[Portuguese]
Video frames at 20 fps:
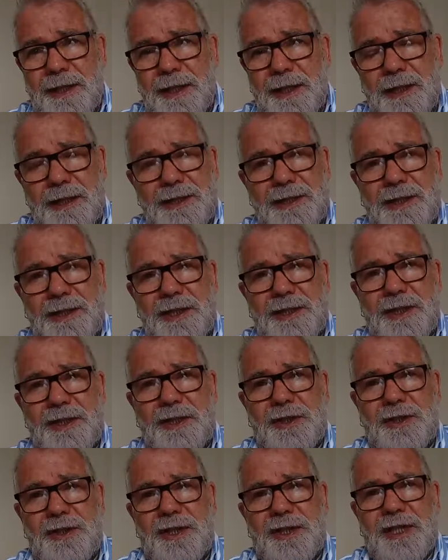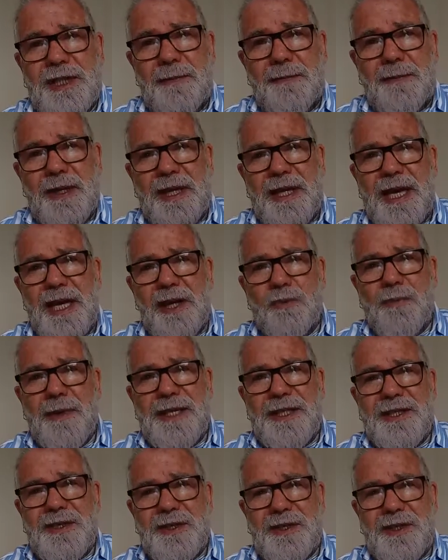Antes a gente tinha que pegar
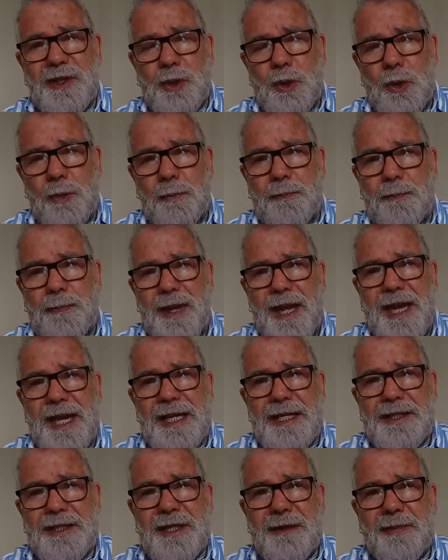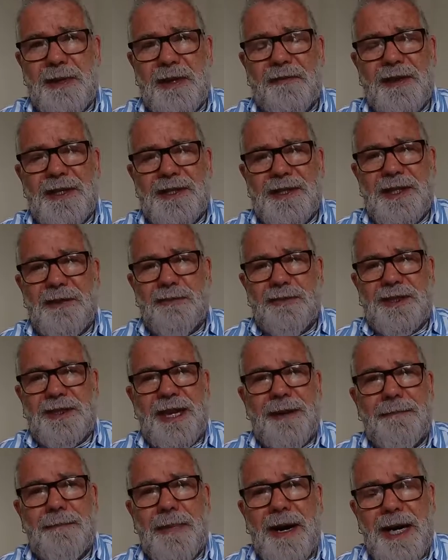uma enciclopédia para fazer um
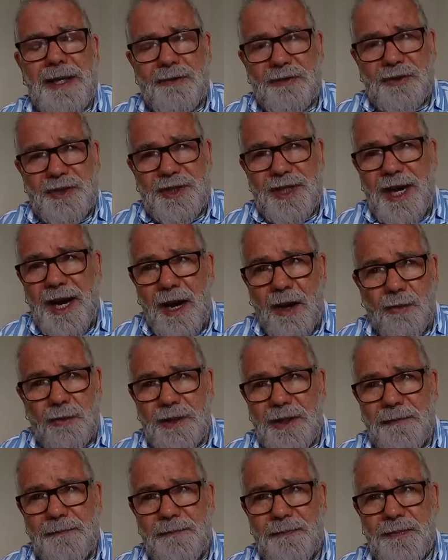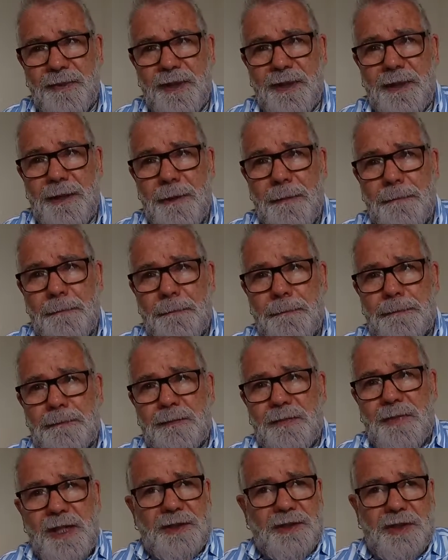trabalho de aula.
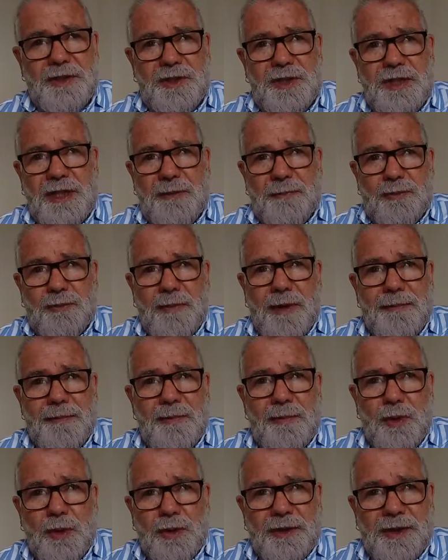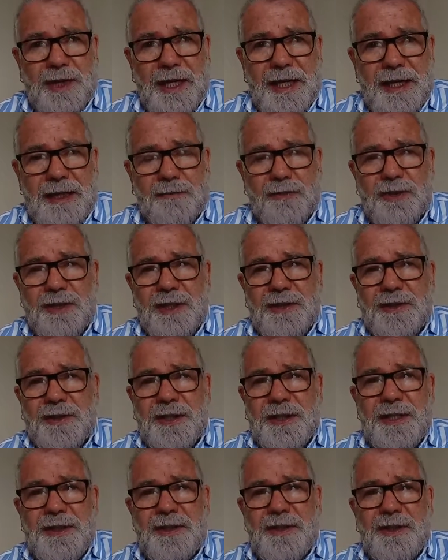A gente tinha que ir para uma biblioteca,
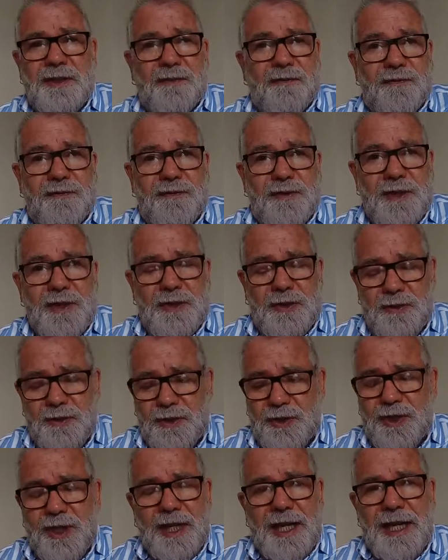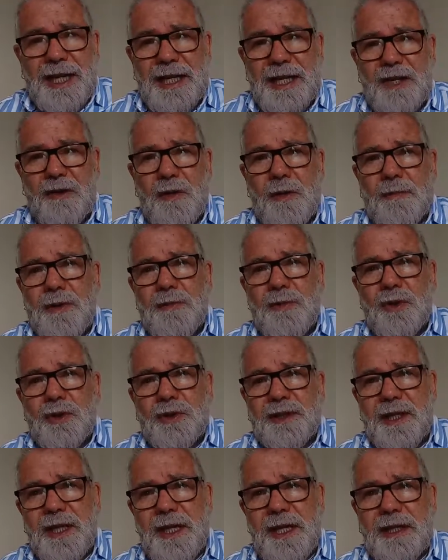muitas vezes difícil de chegar até uma
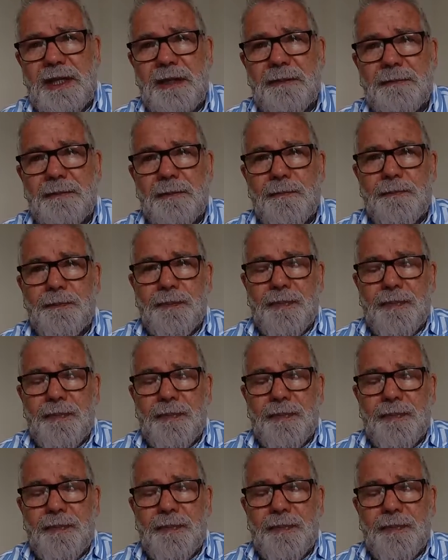biblioteca.